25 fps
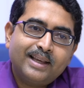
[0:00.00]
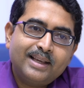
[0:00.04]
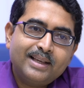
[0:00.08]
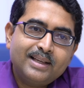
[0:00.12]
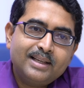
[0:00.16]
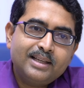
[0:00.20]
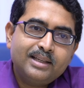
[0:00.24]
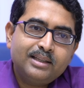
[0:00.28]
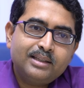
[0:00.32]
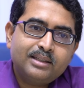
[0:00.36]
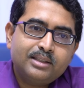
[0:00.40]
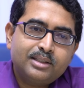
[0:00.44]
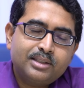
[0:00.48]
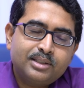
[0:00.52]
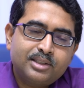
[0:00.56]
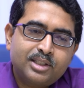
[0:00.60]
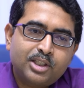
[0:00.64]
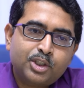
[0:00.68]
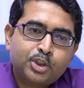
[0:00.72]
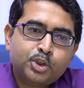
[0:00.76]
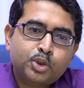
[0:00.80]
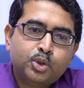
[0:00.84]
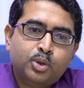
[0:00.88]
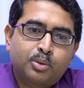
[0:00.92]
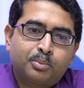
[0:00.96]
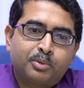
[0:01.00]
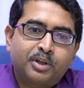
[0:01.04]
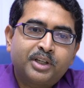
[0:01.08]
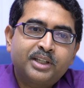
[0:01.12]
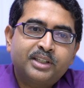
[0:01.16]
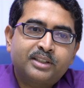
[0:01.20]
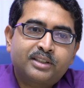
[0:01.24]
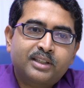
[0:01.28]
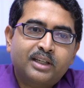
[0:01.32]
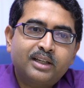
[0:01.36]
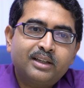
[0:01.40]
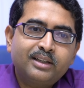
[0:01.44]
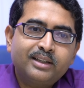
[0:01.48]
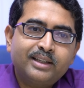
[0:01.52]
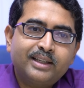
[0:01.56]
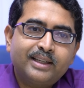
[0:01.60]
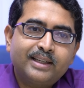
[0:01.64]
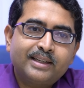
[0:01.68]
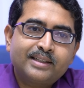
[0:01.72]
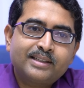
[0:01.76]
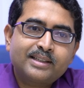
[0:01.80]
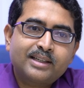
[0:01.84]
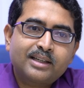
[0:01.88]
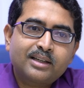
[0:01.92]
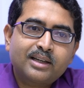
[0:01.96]
এই যে সময়টা
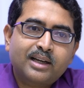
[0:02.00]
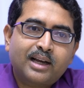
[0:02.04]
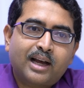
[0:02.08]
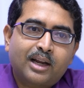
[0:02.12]
এটা